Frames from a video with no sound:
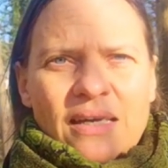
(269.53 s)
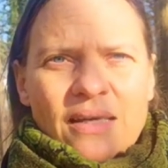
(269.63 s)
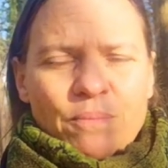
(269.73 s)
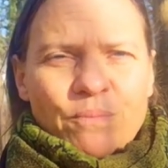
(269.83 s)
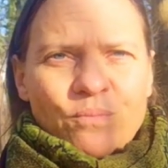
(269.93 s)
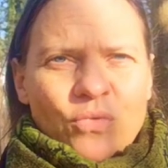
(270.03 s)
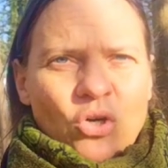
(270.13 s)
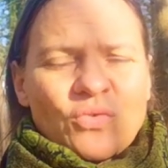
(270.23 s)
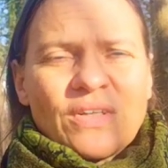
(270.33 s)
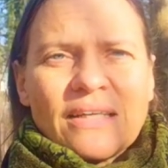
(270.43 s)
eben
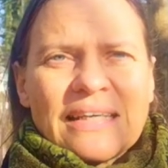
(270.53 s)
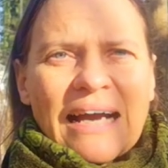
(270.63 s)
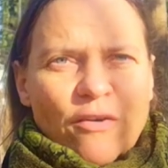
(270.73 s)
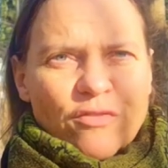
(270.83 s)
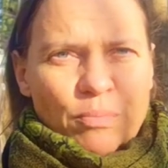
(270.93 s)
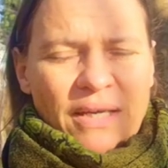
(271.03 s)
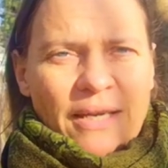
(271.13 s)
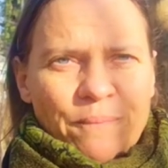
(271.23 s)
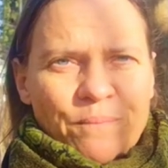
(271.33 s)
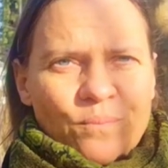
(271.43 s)
euch wieder in die Kraft
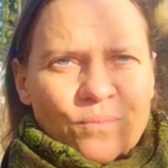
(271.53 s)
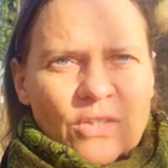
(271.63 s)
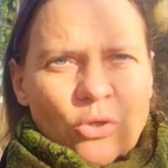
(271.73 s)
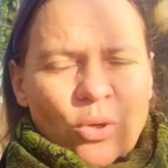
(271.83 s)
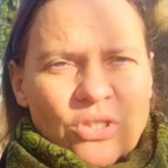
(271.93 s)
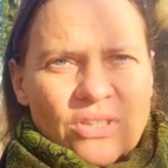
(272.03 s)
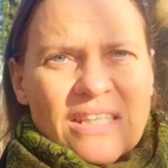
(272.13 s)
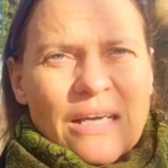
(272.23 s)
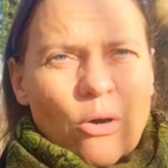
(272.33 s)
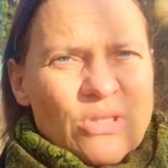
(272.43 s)
bringen, die euch
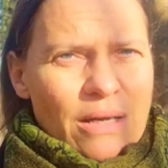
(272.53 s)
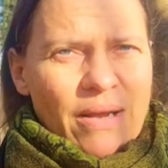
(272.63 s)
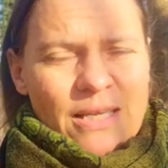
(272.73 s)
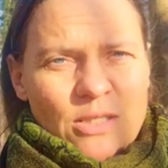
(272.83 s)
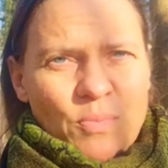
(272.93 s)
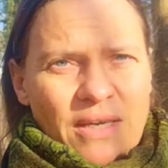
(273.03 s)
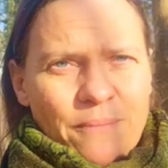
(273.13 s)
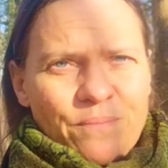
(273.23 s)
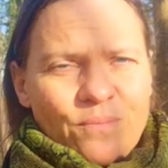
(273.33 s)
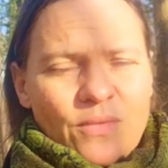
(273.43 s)
nicht aus der Balance bringen